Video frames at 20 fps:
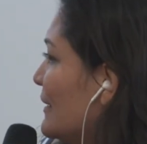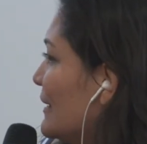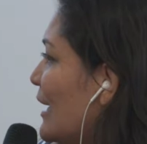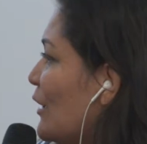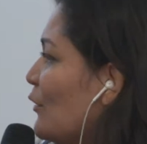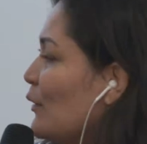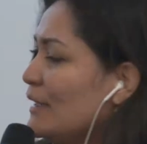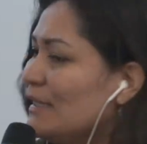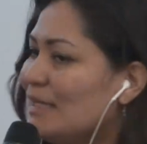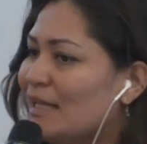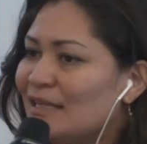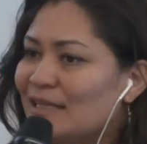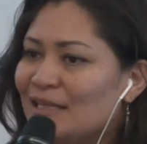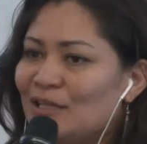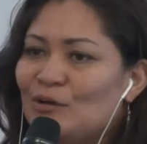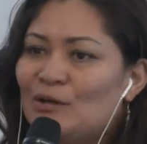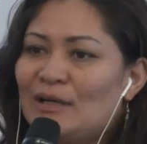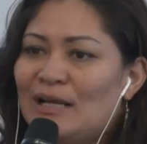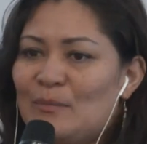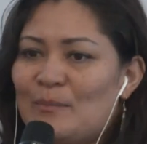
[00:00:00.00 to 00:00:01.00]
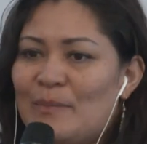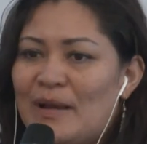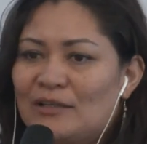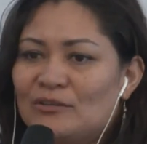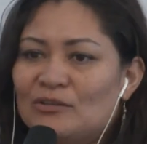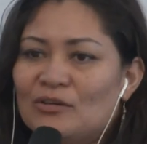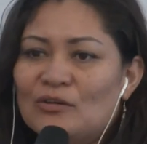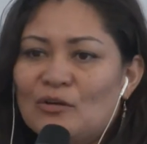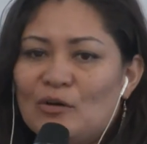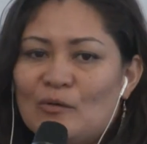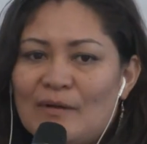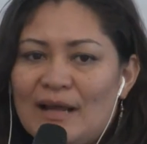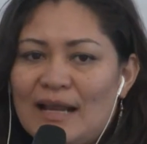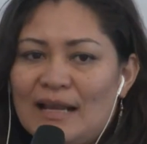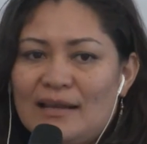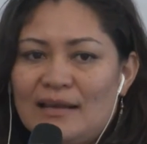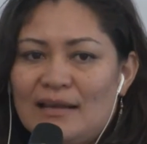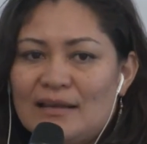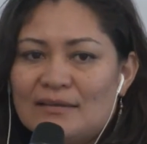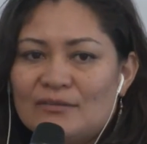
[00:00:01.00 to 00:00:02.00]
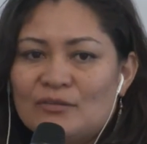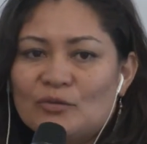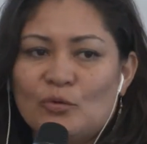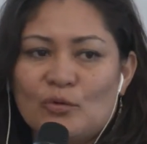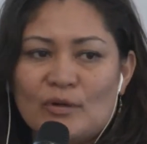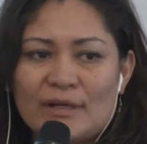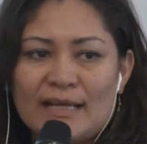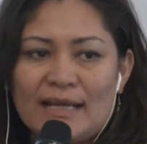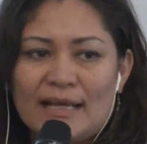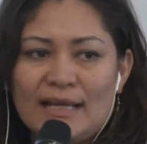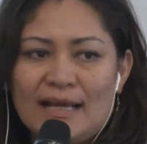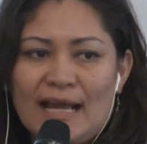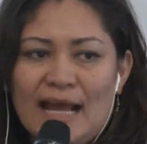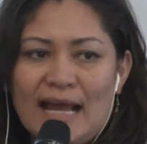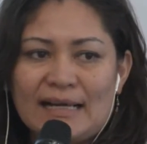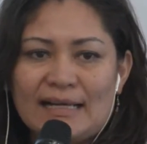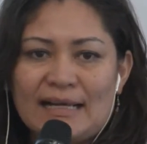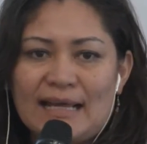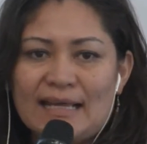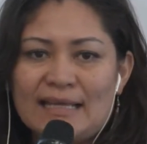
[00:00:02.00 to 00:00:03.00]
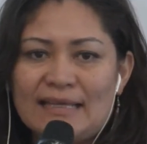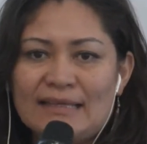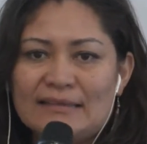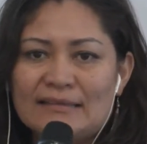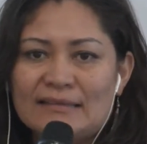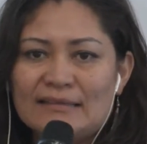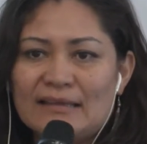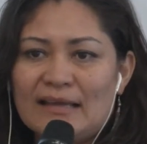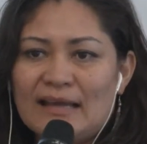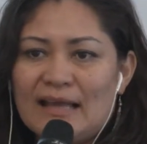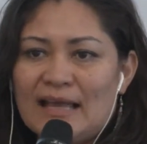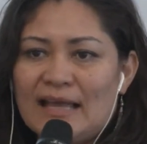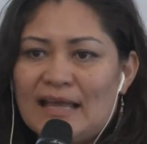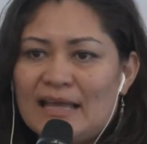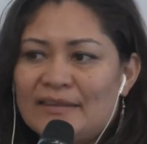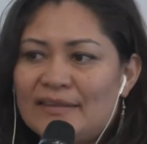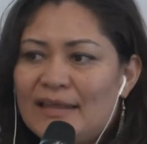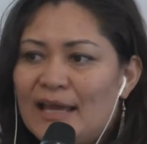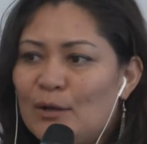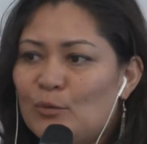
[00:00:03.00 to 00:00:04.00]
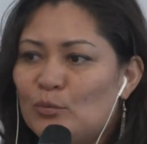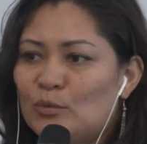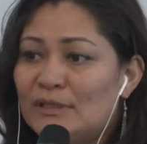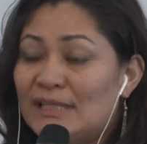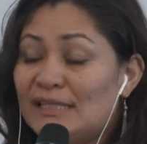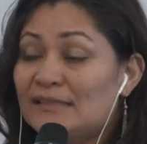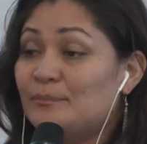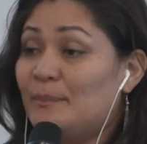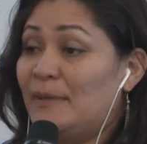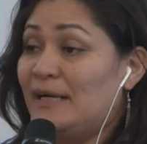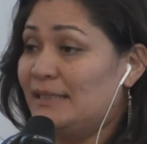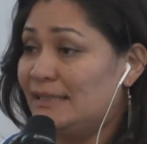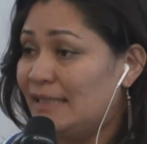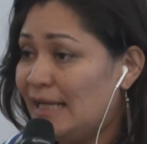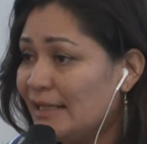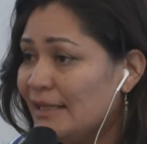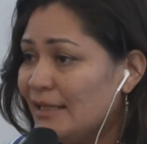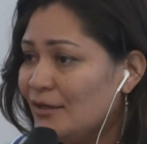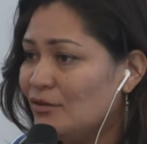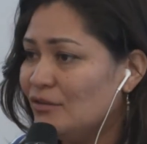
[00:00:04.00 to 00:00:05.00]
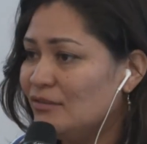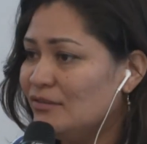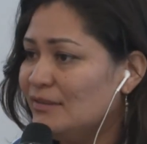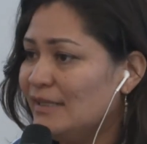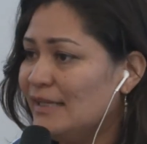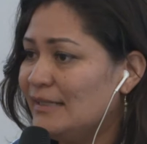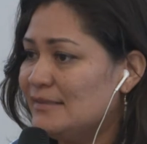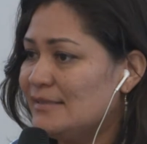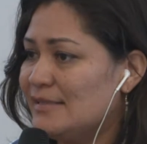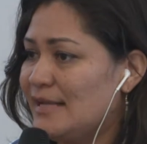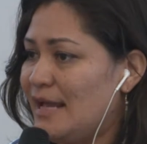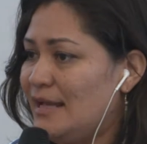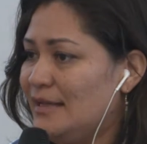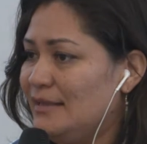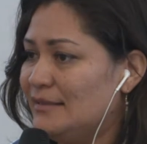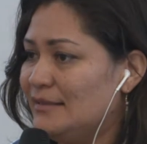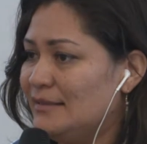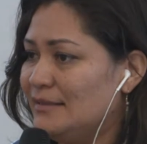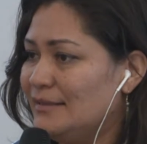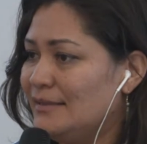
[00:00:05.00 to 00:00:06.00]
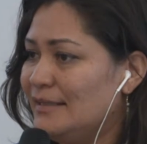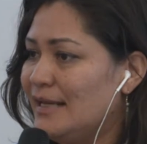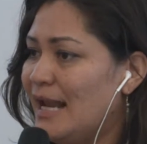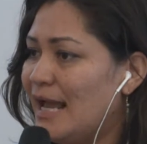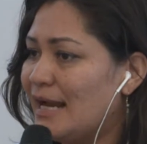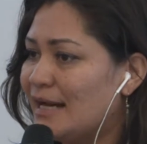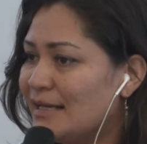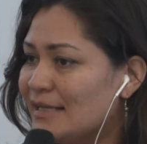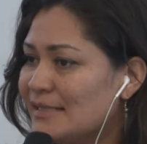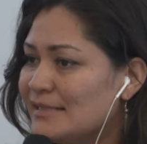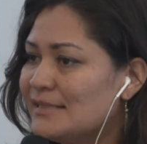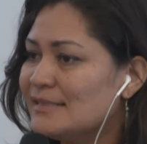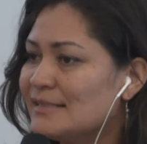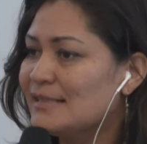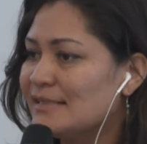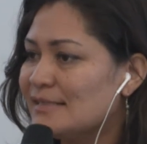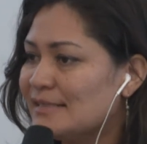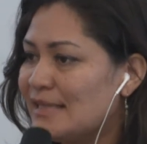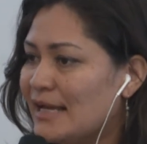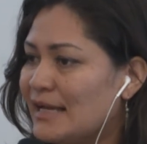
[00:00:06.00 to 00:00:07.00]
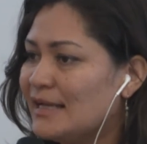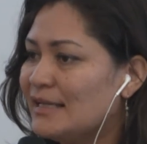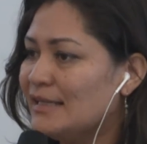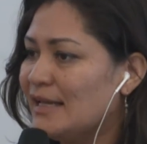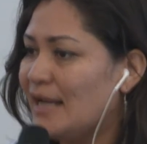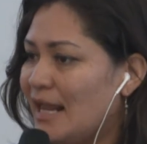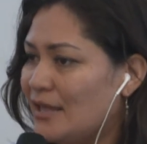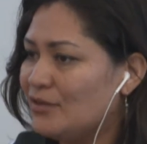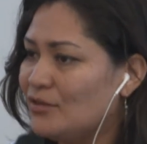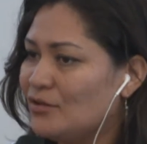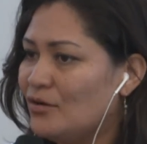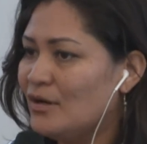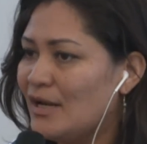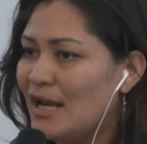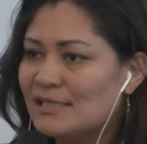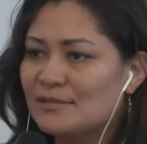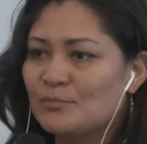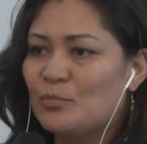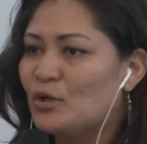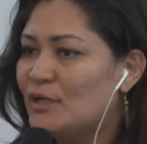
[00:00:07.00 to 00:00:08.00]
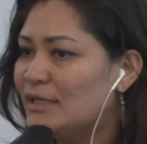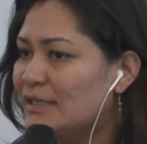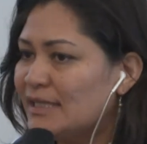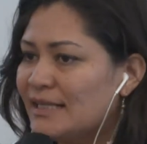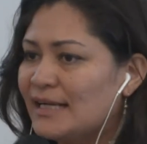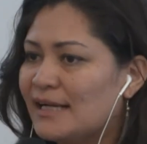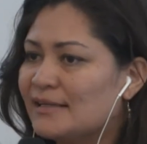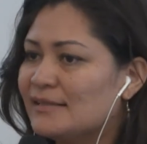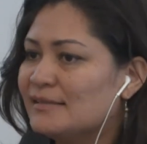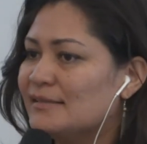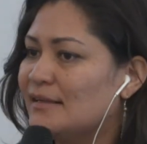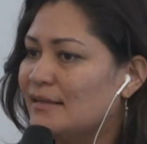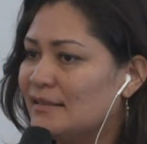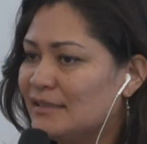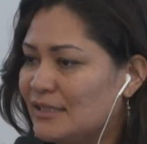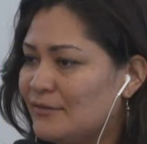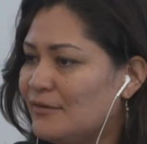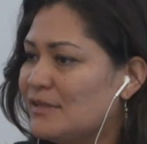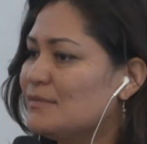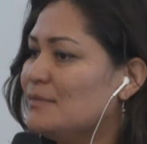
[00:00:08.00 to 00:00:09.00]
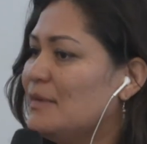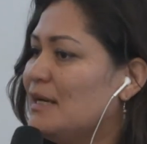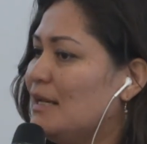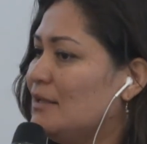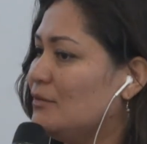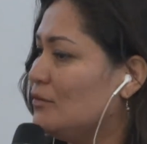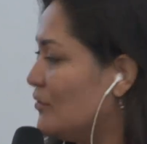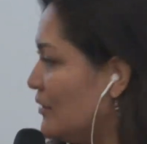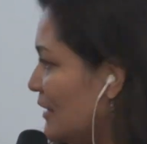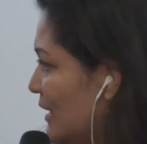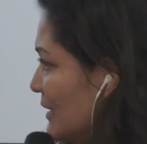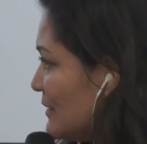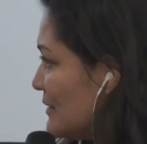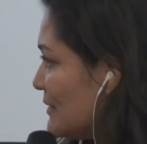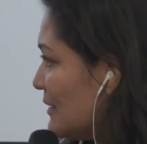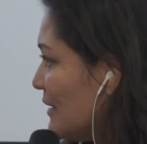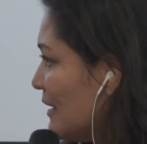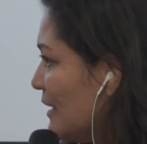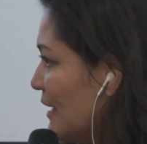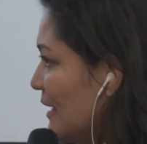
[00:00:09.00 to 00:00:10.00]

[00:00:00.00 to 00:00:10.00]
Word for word: Tengo entendido que el pacto global surge a raíz de un despertar de conciencia de la crisis que está generando las políticas restrictivas migratorias